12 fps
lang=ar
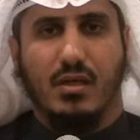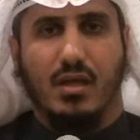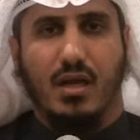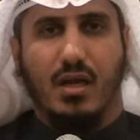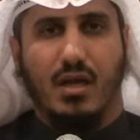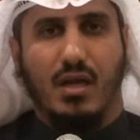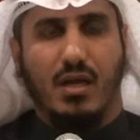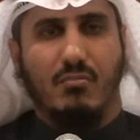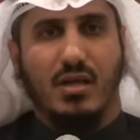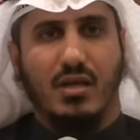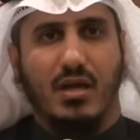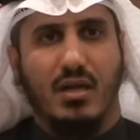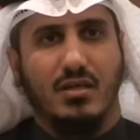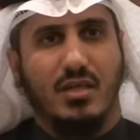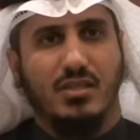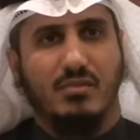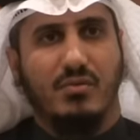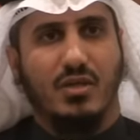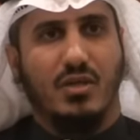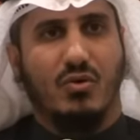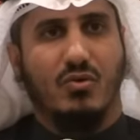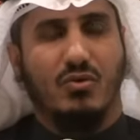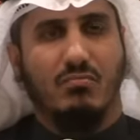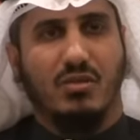إلى إعلام بل يجب أن
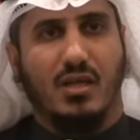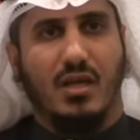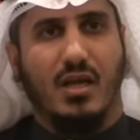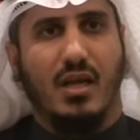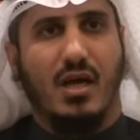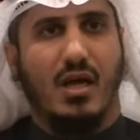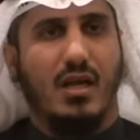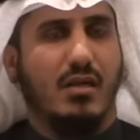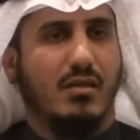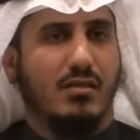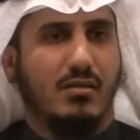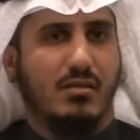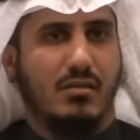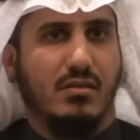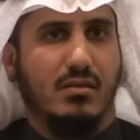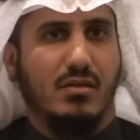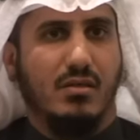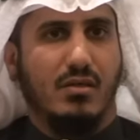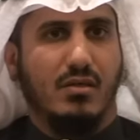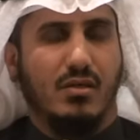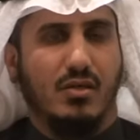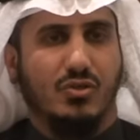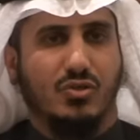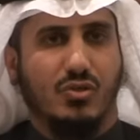يكون من خلال
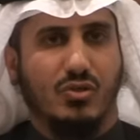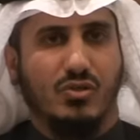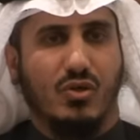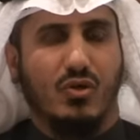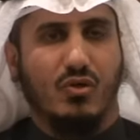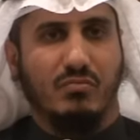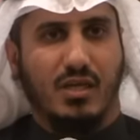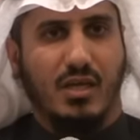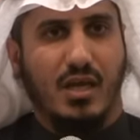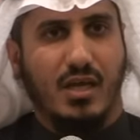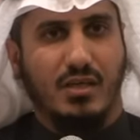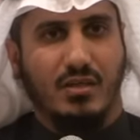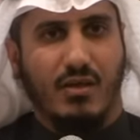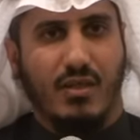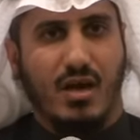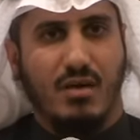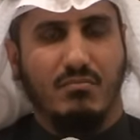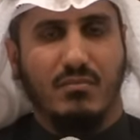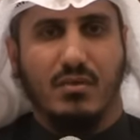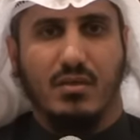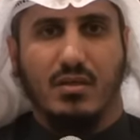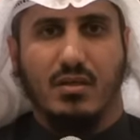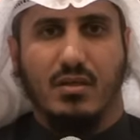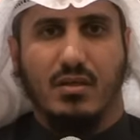السلطة ومن خلال النظام
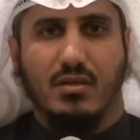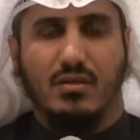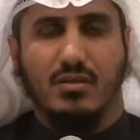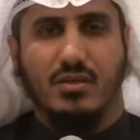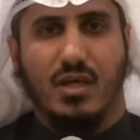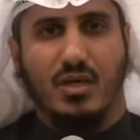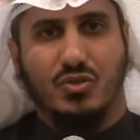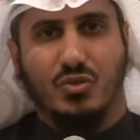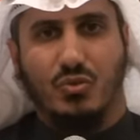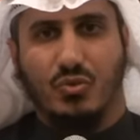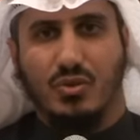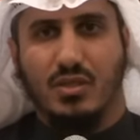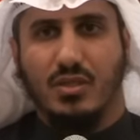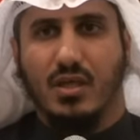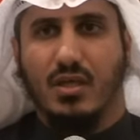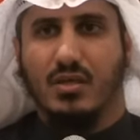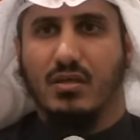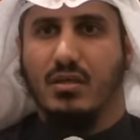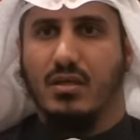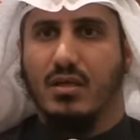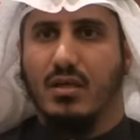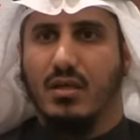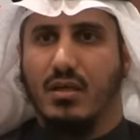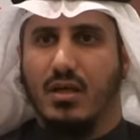تجاه السعودية
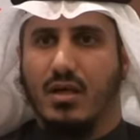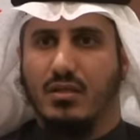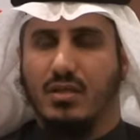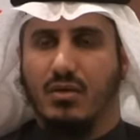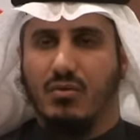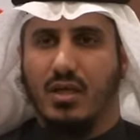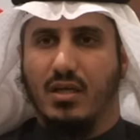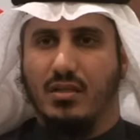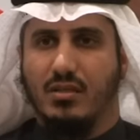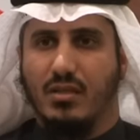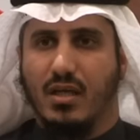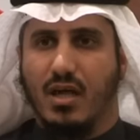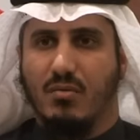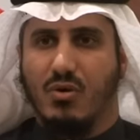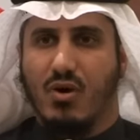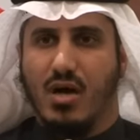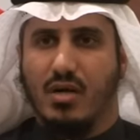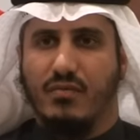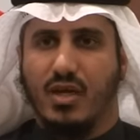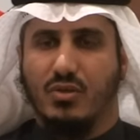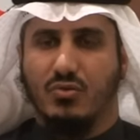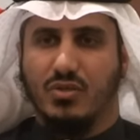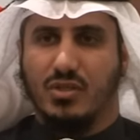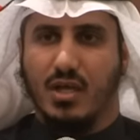الدولة التي لها مواقف لا
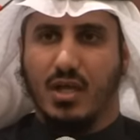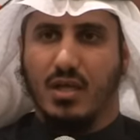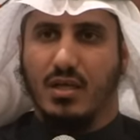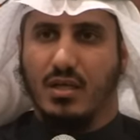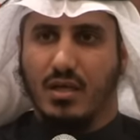تنسى